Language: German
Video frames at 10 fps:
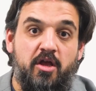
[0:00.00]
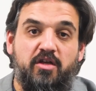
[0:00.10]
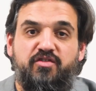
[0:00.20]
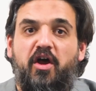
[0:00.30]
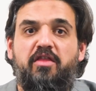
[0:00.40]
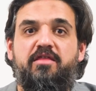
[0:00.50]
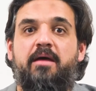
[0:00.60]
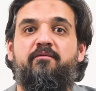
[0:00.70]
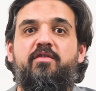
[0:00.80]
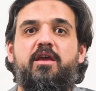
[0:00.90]

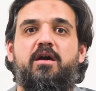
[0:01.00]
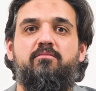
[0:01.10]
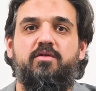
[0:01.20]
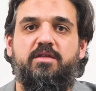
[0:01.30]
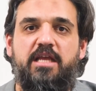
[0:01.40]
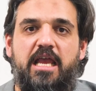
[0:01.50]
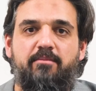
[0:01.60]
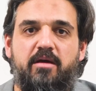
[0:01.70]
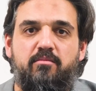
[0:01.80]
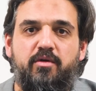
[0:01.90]
sondern wir
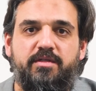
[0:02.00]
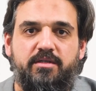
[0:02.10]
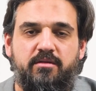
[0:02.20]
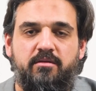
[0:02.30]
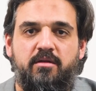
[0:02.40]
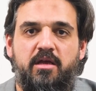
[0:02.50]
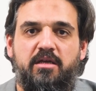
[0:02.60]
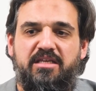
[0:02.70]
Muslime müssen